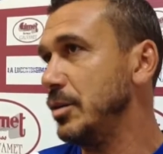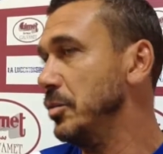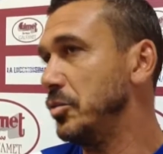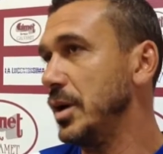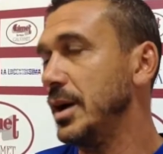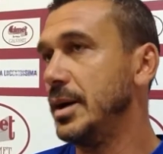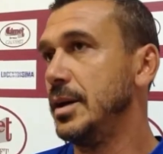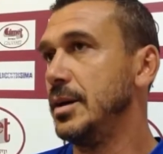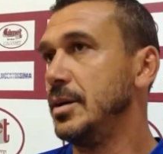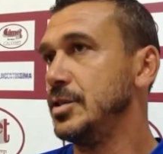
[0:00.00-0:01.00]
comunque
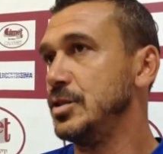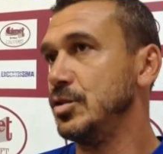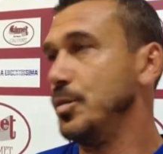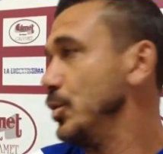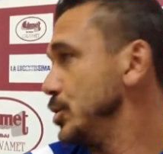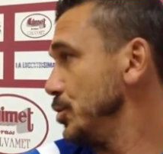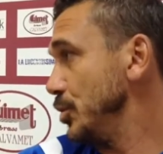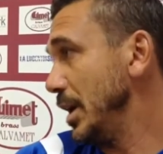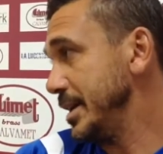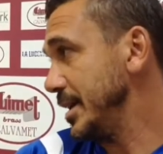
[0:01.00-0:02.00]
ci sono pronti
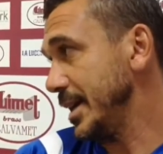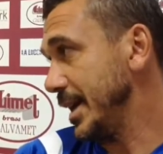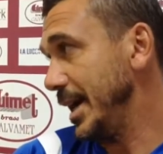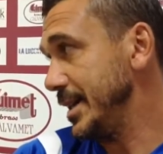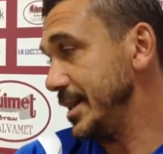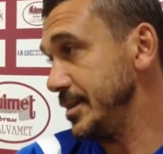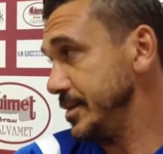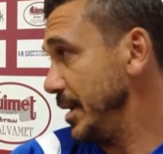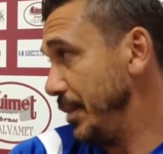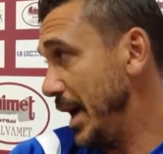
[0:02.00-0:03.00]
subito altri attaccanti,
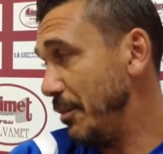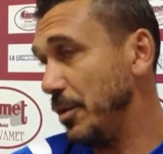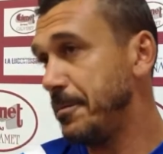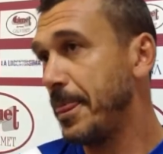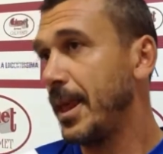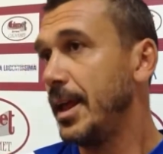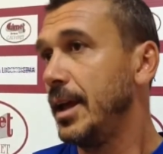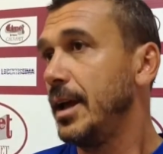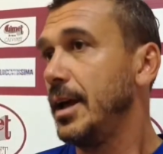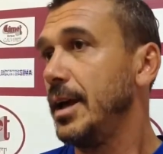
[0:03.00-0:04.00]
ne abbiamo.
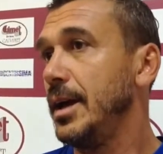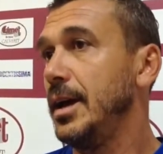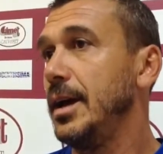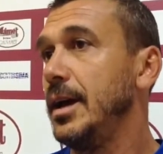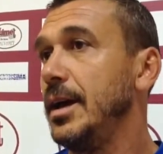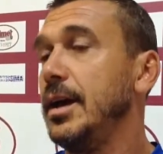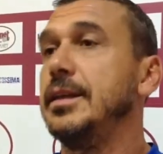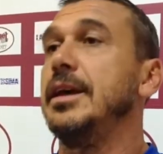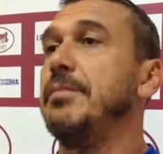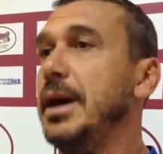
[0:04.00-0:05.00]
E
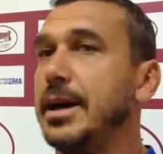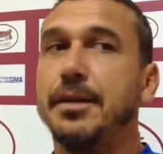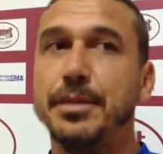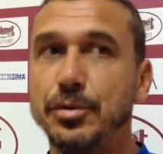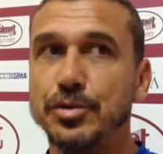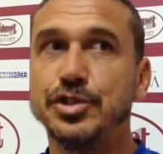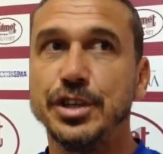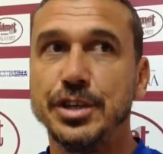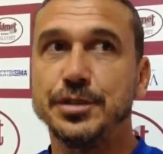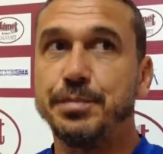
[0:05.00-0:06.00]
di me e
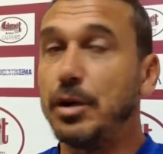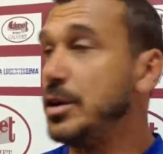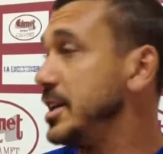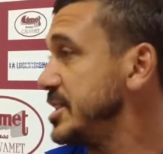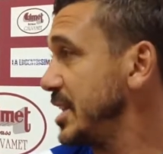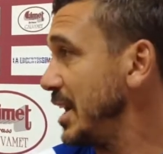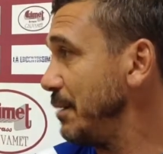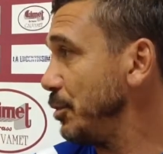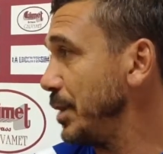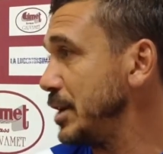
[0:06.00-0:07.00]
Carminucci spero di tesserarli al
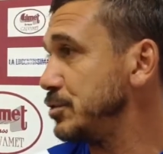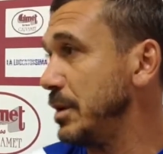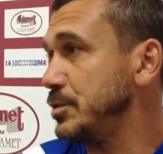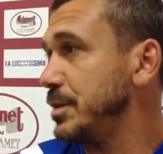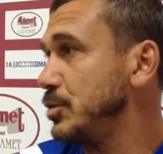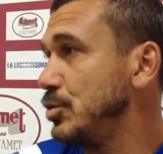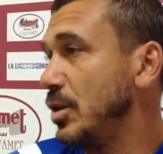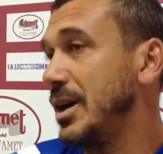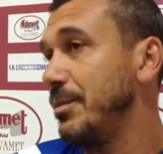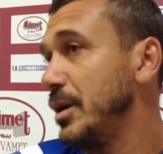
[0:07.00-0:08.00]
più presto, ma soprattutto
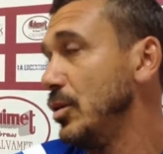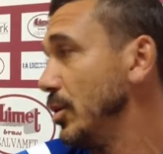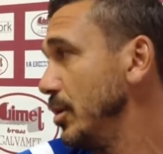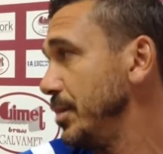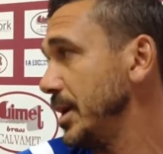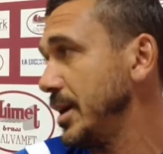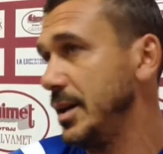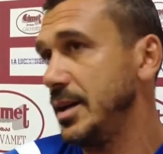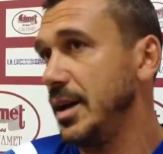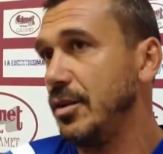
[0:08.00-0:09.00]
anche per loro,
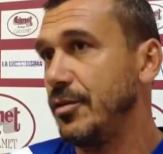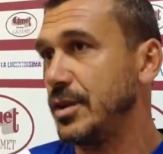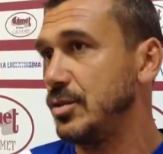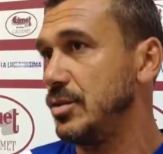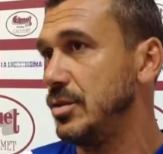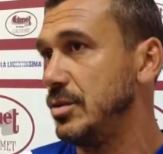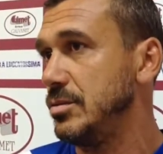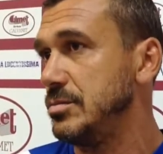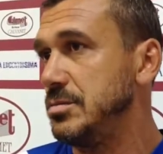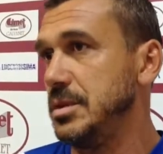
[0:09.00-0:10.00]
perché hanno fatto
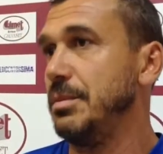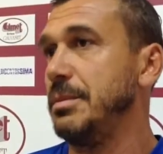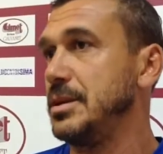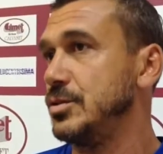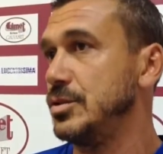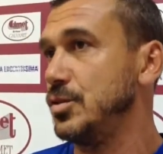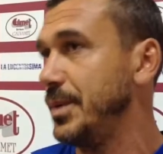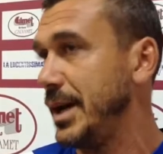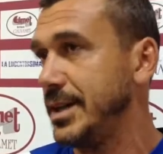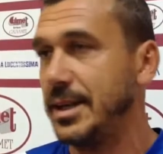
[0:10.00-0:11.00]
una preparazione
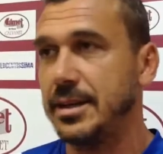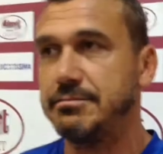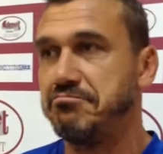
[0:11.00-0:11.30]
stupenda,